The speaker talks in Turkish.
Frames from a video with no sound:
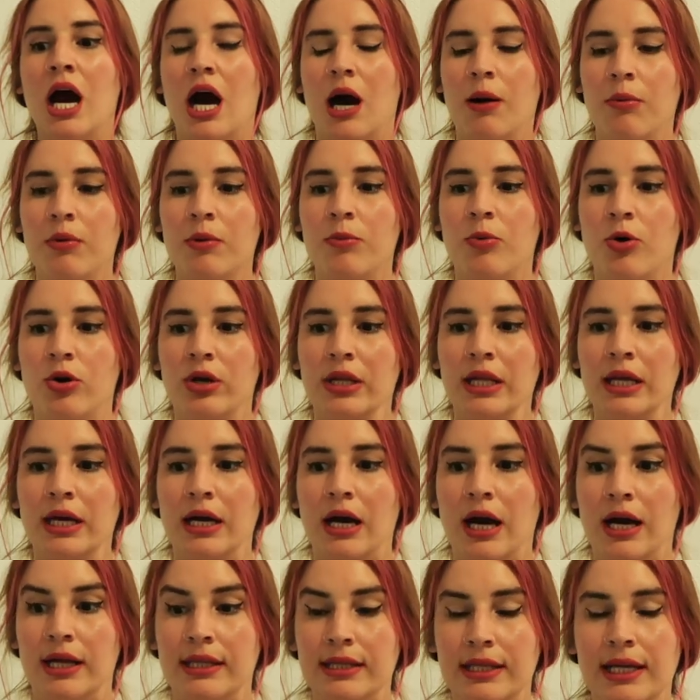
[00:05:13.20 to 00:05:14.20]
Ama
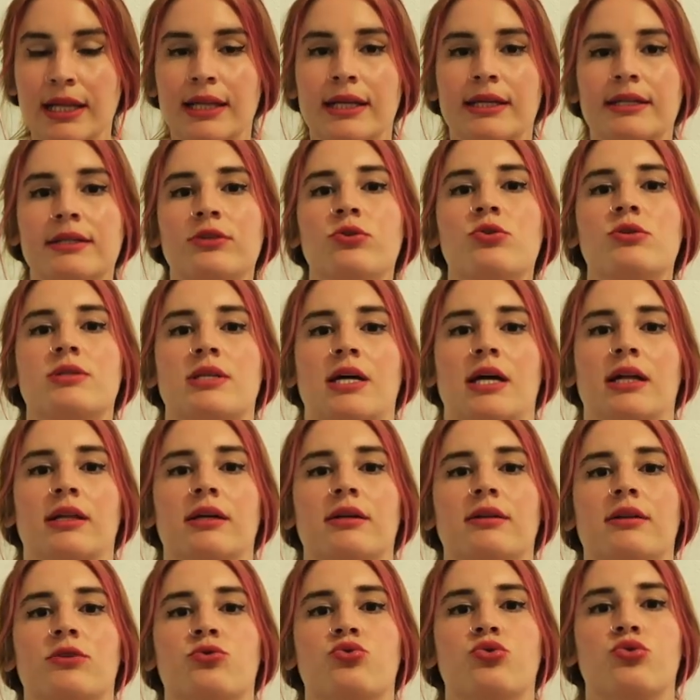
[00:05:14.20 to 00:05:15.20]
böyle annelerin
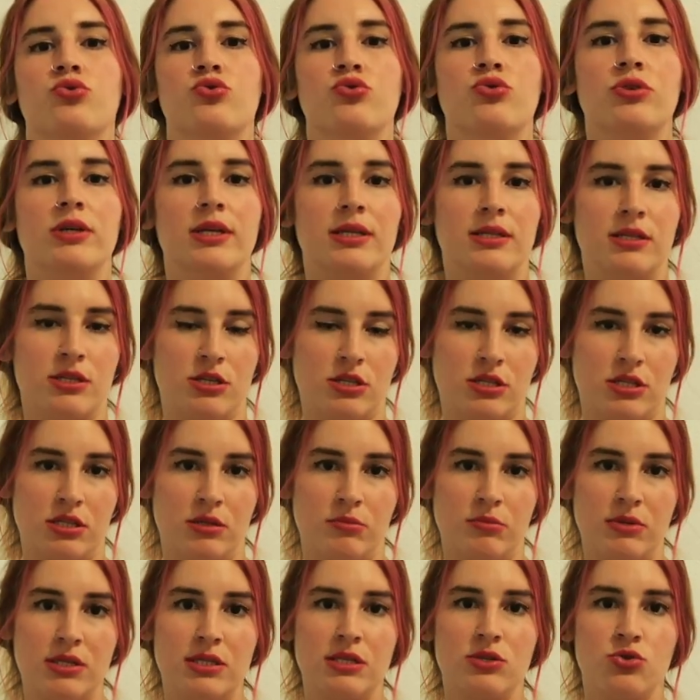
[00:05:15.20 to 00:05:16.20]
özellikle çocuk
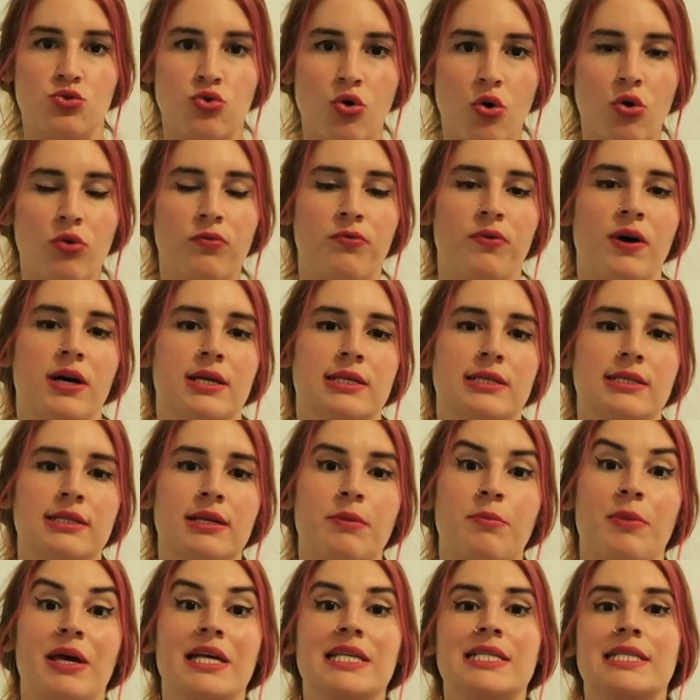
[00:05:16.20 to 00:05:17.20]
yetiştirmesi çok
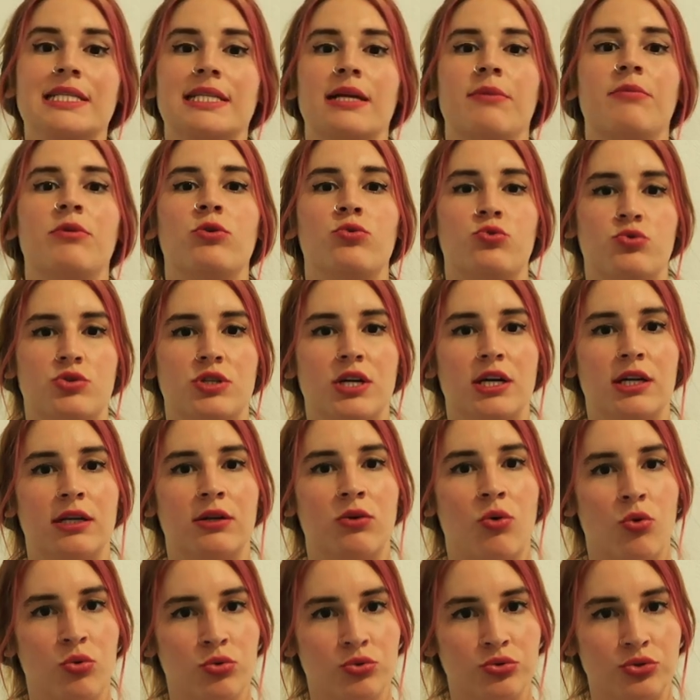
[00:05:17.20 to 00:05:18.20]
fazla besleme
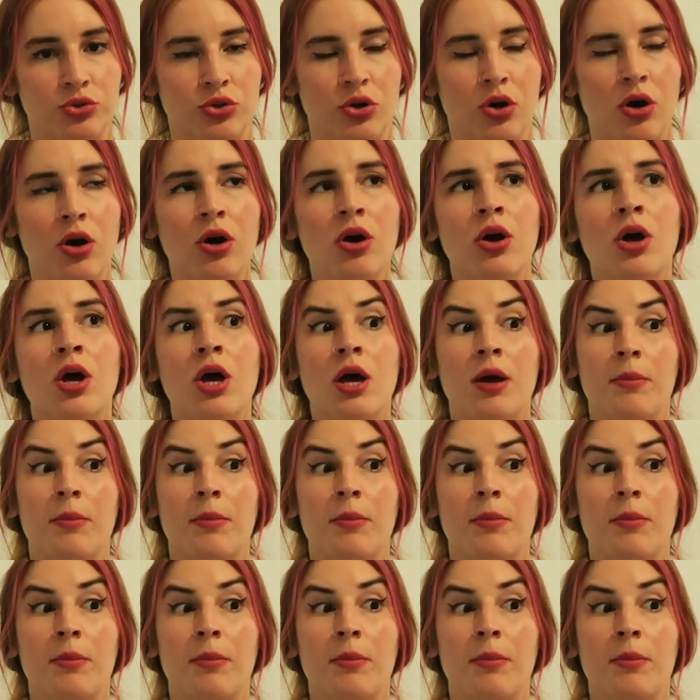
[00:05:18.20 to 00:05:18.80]
üzerine oluyor.